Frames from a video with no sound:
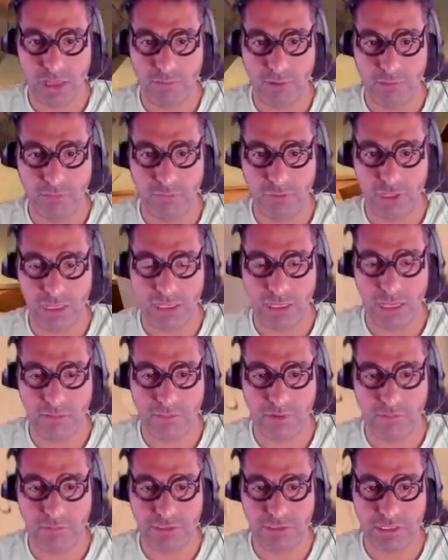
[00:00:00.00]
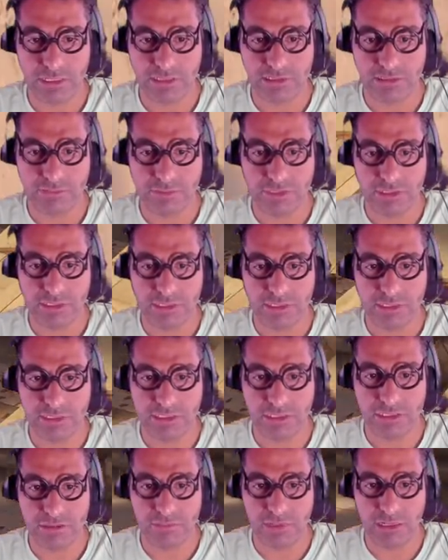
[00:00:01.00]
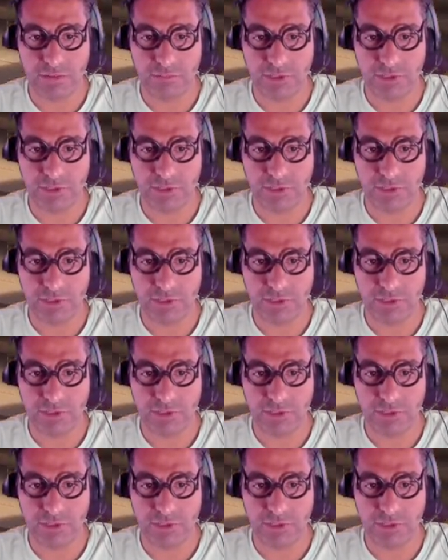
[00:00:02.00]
Hemen buraya gelmemiz lazım ki ikinci mermiyi